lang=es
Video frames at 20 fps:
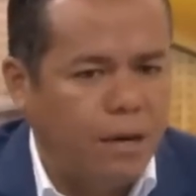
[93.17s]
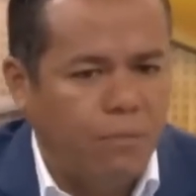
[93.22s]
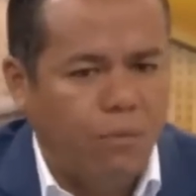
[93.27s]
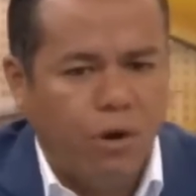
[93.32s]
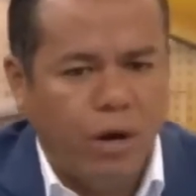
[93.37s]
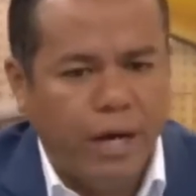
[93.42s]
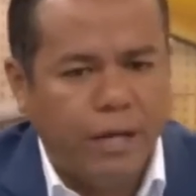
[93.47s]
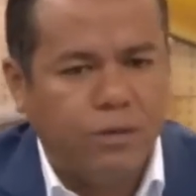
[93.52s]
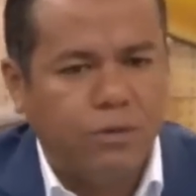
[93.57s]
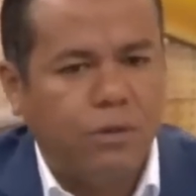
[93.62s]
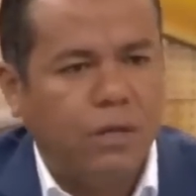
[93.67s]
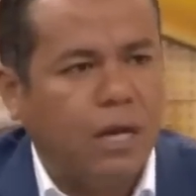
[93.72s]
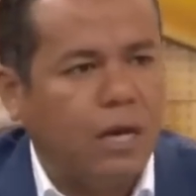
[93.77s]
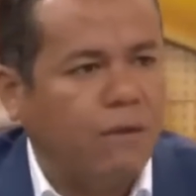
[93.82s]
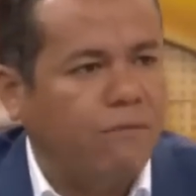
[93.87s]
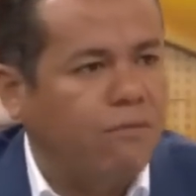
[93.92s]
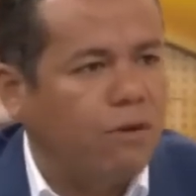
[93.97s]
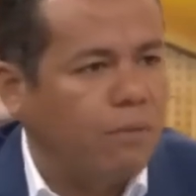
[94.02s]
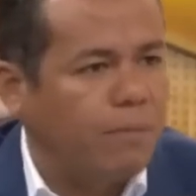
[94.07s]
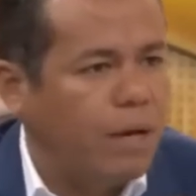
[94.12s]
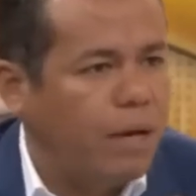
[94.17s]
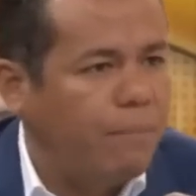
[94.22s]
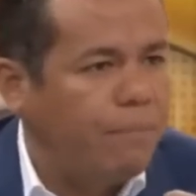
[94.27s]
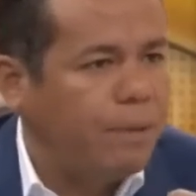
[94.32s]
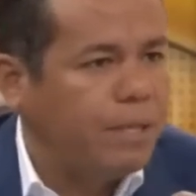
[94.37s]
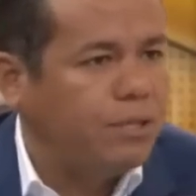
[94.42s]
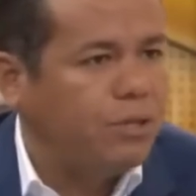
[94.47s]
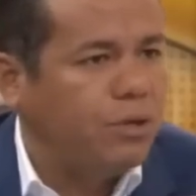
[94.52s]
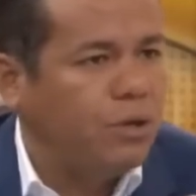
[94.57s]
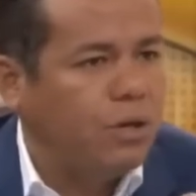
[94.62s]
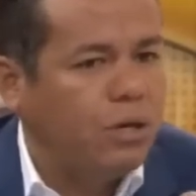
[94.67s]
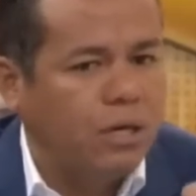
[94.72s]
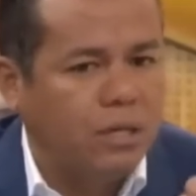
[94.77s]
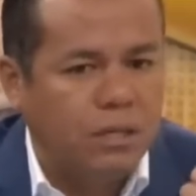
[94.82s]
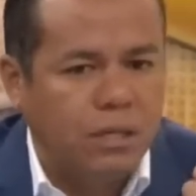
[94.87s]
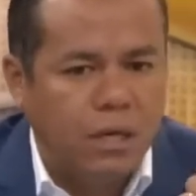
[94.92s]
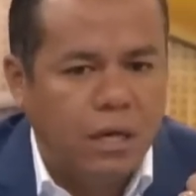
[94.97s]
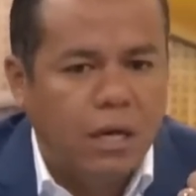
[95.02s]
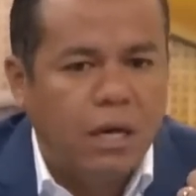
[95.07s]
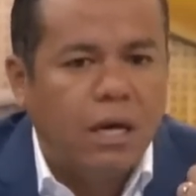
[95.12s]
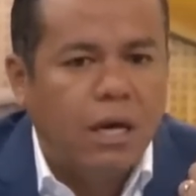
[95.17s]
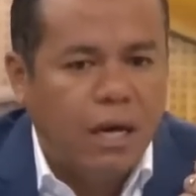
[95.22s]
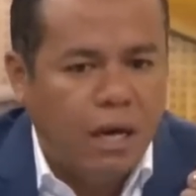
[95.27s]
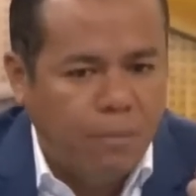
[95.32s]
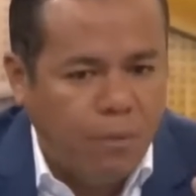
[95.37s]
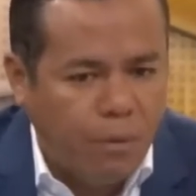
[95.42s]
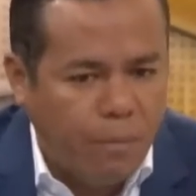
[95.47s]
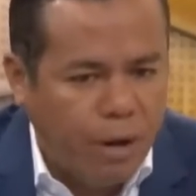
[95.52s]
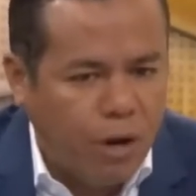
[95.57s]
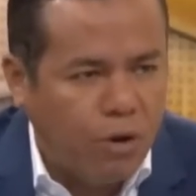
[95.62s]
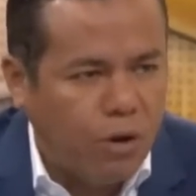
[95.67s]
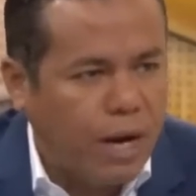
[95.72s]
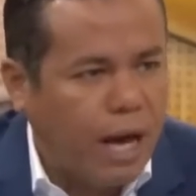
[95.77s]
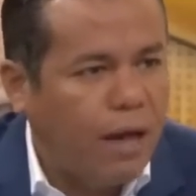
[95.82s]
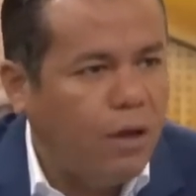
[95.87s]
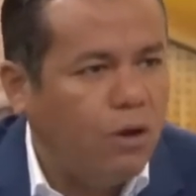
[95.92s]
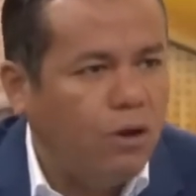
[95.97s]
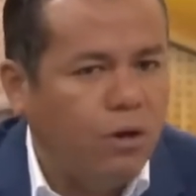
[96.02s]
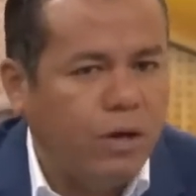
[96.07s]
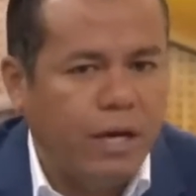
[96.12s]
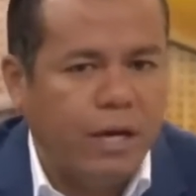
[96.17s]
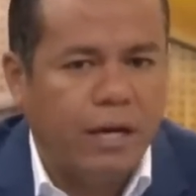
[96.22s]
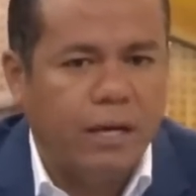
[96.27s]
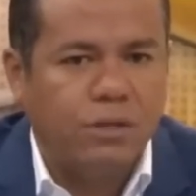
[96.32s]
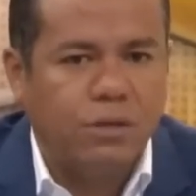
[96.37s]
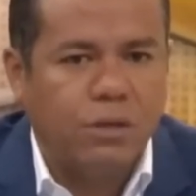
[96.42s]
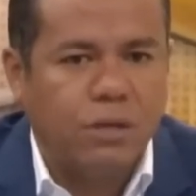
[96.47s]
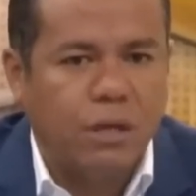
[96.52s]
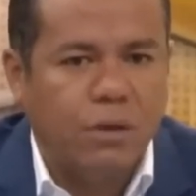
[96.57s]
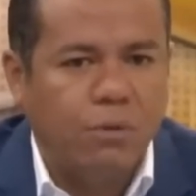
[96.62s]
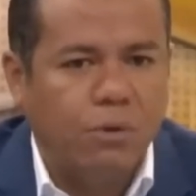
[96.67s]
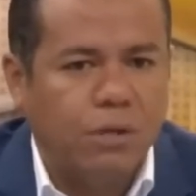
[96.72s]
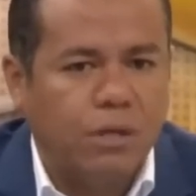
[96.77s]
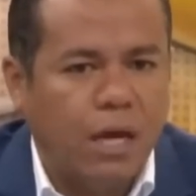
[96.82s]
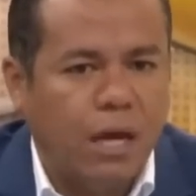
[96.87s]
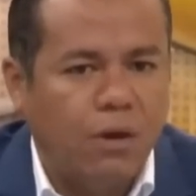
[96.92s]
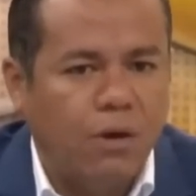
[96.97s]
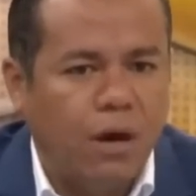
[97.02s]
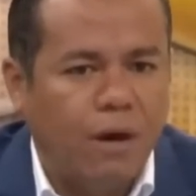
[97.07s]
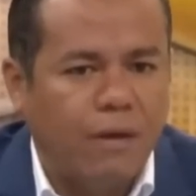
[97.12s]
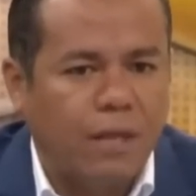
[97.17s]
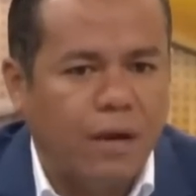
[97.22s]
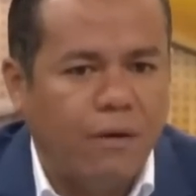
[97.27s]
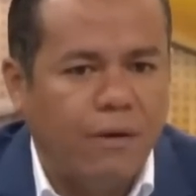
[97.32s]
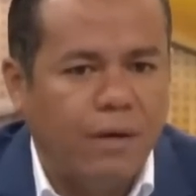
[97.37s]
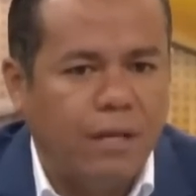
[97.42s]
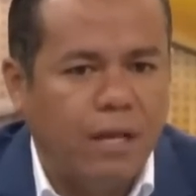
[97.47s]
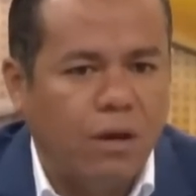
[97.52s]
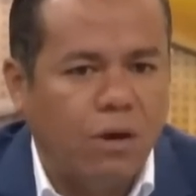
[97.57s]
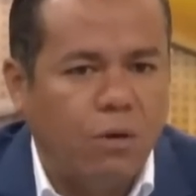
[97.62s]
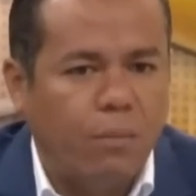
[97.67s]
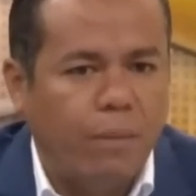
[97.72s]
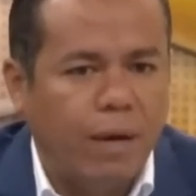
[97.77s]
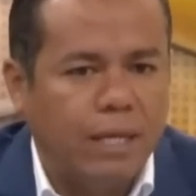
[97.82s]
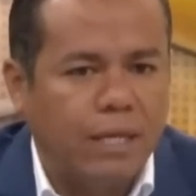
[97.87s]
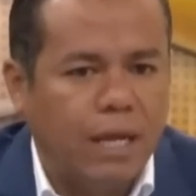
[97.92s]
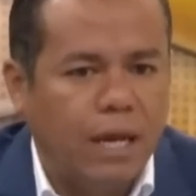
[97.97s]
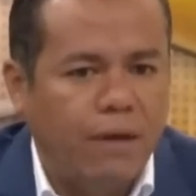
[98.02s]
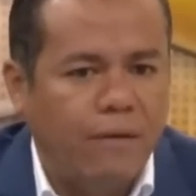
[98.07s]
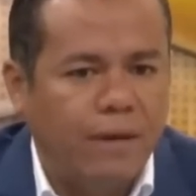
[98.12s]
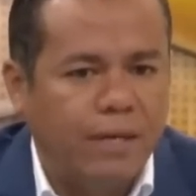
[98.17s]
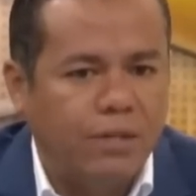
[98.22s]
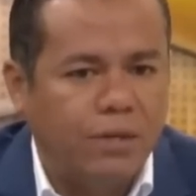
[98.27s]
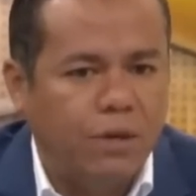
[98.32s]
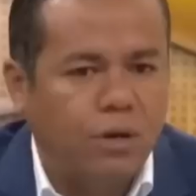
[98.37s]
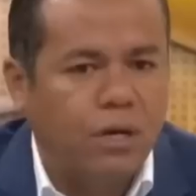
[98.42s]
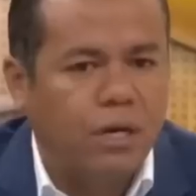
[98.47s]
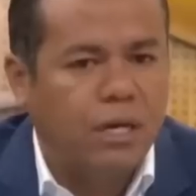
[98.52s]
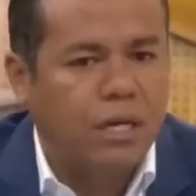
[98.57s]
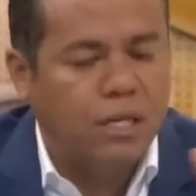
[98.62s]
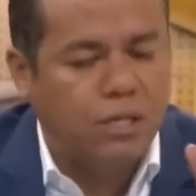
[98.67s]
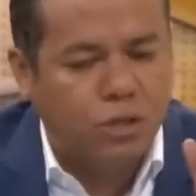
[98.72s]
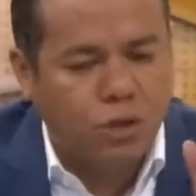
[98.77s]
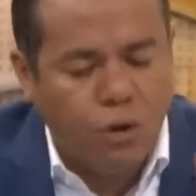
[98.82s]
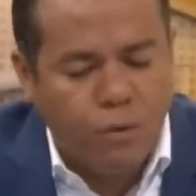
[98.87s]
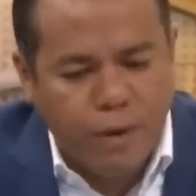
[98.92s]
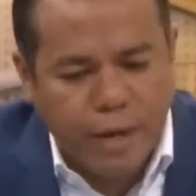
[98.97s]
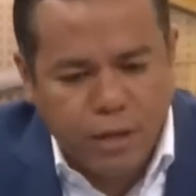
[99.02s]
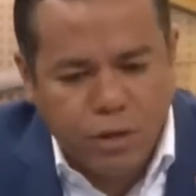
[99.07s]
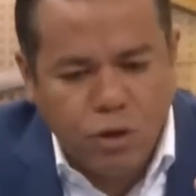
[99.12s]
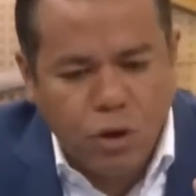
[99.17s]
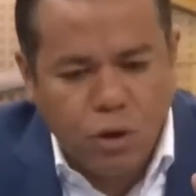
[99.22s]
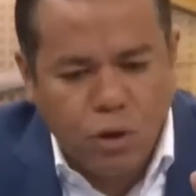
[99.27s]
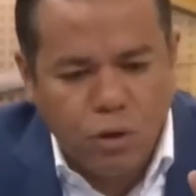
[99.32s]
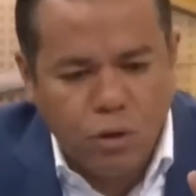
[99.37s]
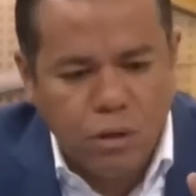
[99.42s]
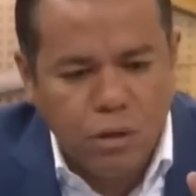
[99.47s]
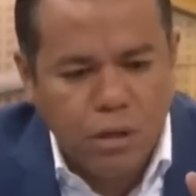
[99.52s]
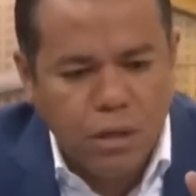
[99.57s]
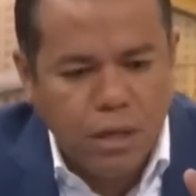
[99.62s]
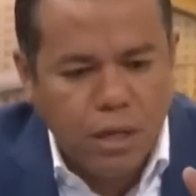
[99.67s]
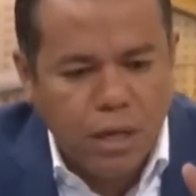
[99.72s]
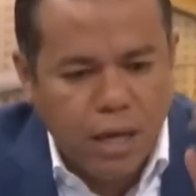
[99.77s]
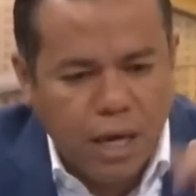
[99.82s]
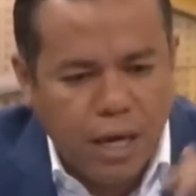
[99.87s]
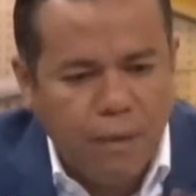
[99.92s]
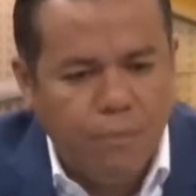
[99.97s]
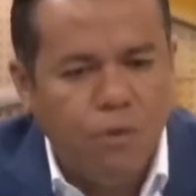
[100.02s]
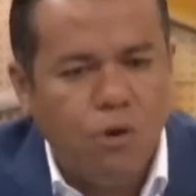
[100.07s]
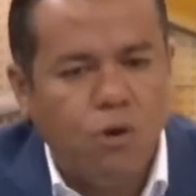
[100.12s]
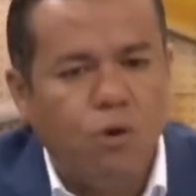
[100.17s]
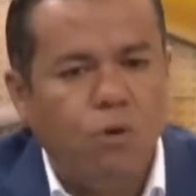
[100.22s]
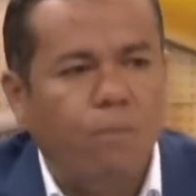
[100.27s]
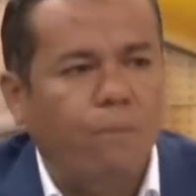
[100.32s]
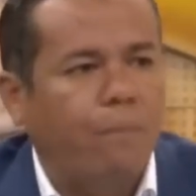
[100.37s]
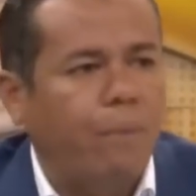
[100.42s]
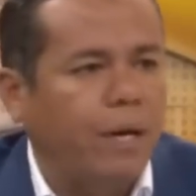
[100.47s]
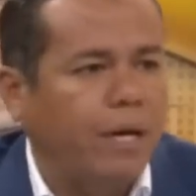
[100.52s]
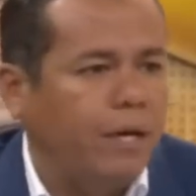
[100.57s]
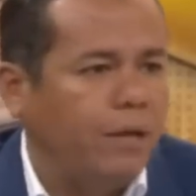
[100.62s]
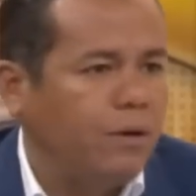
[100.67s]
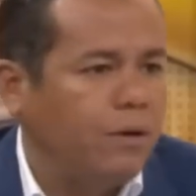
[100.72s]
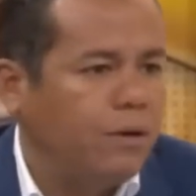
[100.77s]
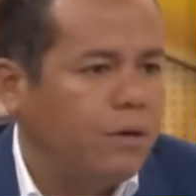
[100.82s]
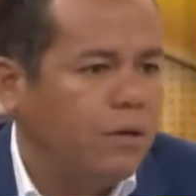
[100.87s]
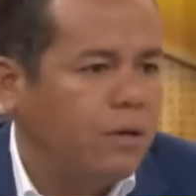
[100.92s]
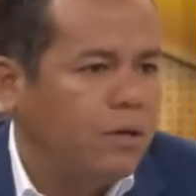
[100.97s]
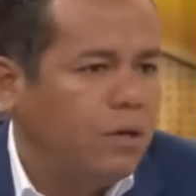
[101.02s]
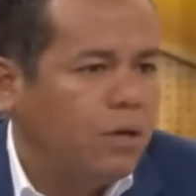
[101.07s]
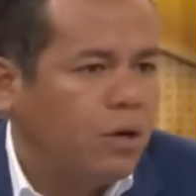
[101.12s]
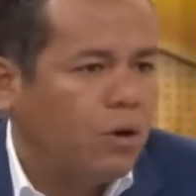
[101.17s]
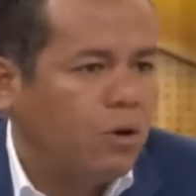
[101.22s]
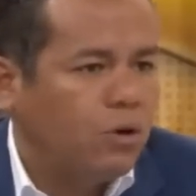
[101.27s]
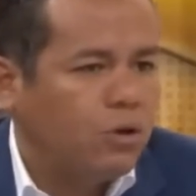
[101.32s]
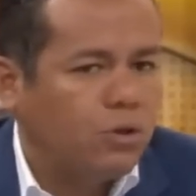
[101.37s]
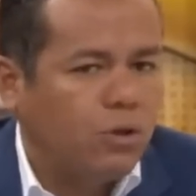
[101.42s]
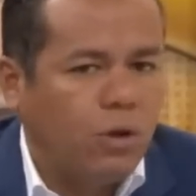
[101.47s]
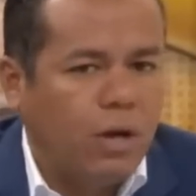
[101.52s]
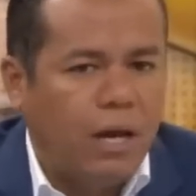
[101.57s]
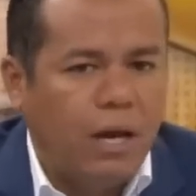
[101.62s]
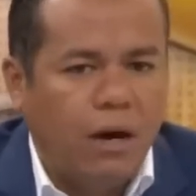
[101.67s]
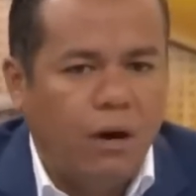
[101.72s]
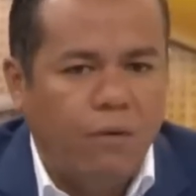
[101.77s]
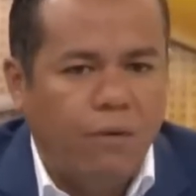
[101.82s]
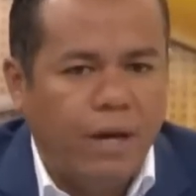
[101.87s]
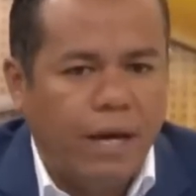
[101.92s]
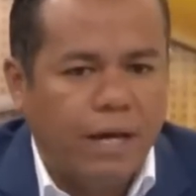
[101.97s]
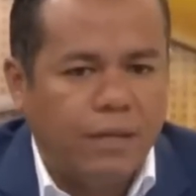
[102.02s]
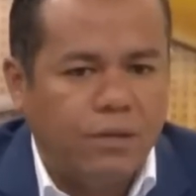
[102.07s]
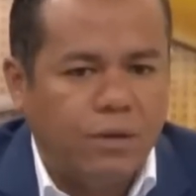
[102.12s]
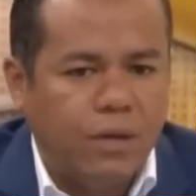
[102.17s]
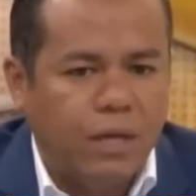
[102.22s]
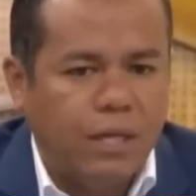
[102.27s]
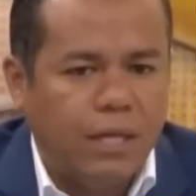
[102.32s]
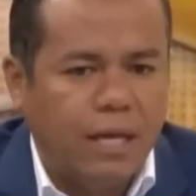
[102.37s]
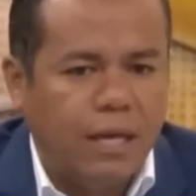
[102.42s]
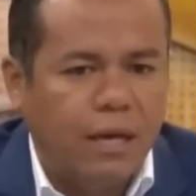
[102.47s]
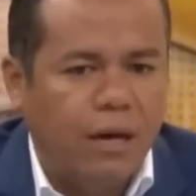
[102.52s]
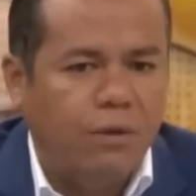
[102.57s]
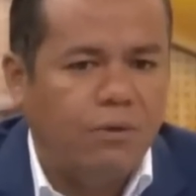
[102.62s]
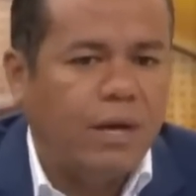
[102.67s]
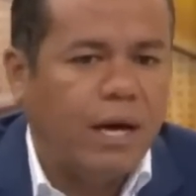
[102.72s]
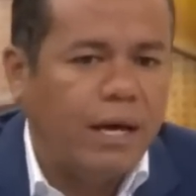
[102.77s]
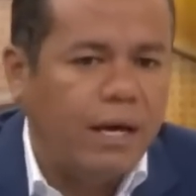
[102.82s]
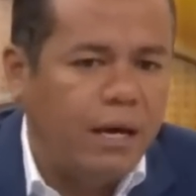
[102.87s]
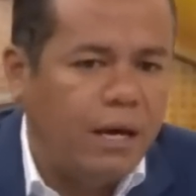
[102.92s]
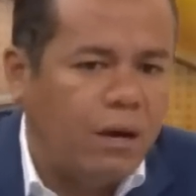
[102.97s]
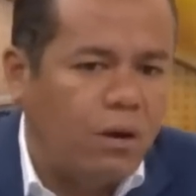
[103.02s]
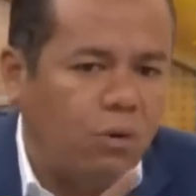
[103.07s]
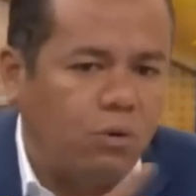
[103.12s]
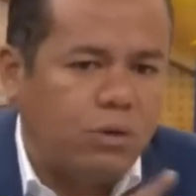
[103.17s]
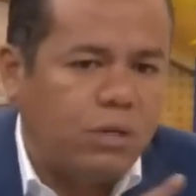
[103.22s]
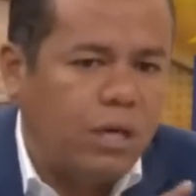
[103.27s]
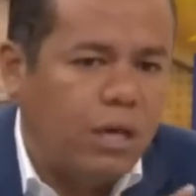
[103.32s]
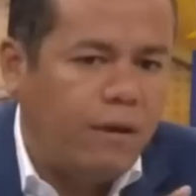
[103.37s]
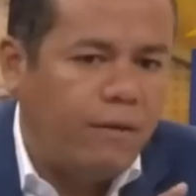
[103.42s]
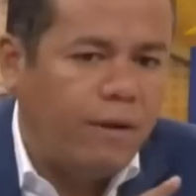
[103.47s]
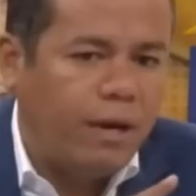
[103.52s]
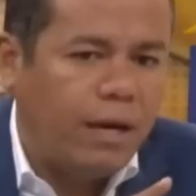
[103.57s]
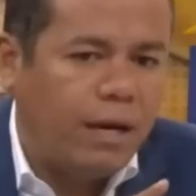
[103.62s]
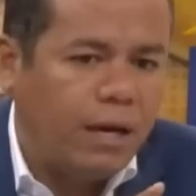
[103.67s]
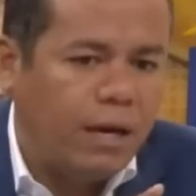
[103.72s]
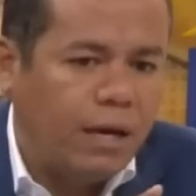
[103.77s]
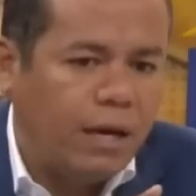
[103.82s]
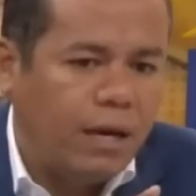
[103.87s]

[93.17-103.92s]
Hemos hecho una reforma de pensiones, hemos mejorado los ingresos tributarios a través del combate a la evasión y sobre todo hemos cumplido con todas las obligaciones de deuda, inclusive